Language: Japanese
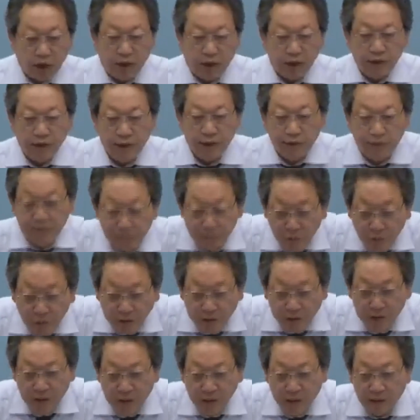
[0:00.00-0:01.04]
第一歩は
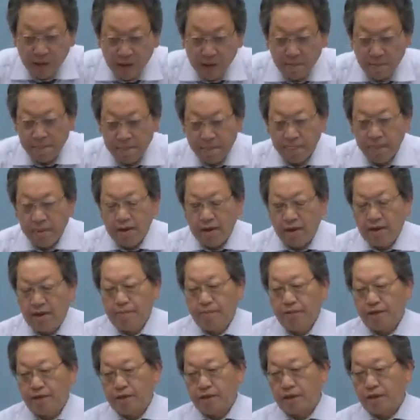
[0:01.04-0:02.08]
ですね、えー、
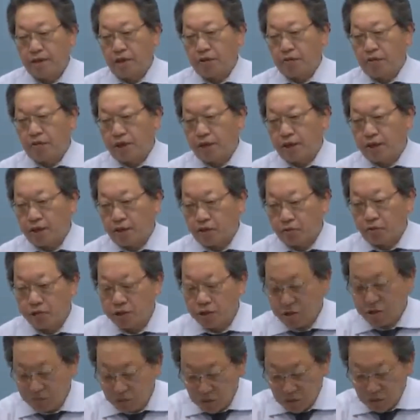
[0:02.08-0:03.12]
皆さんがこれから取
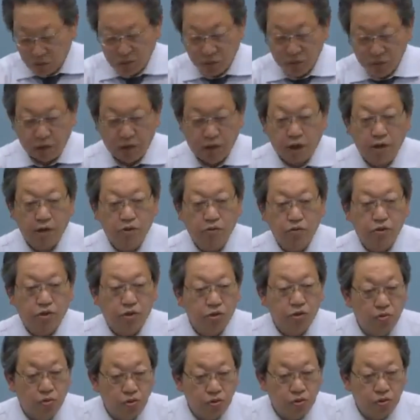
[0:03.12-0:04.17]
り組もうとしている
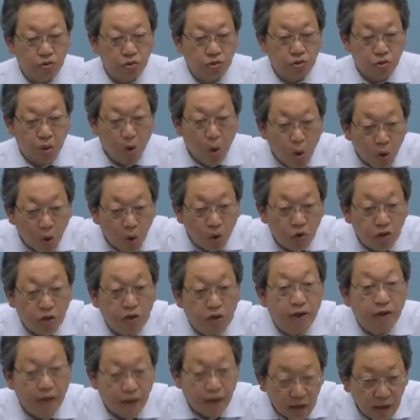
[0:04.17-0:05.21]
司法書士の試
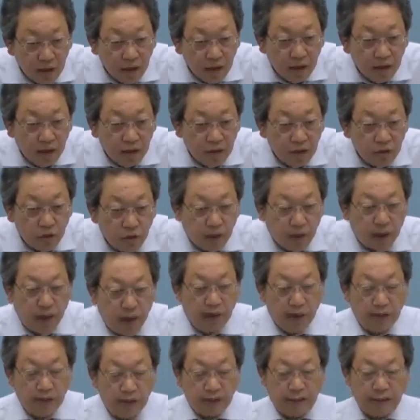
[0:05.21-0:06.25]
験ねそれ
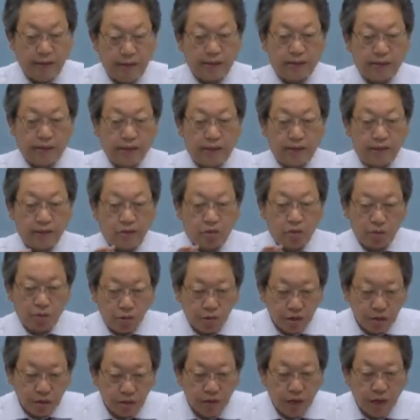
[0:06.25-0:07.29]
が一体ど
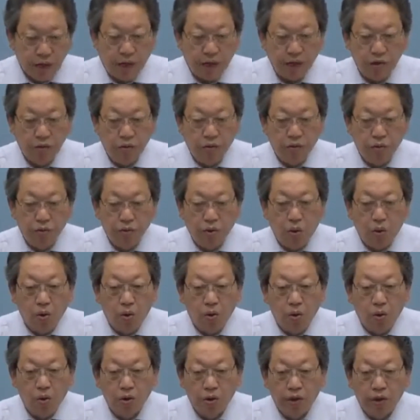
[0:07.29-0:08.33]
ういう内容
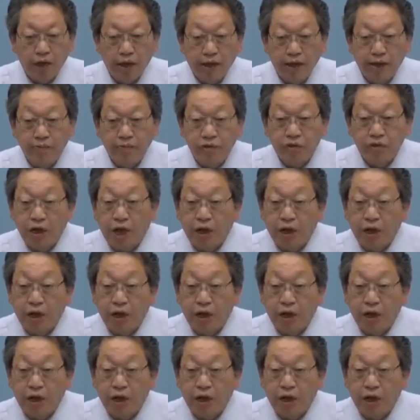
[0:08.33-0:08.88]
のゲーム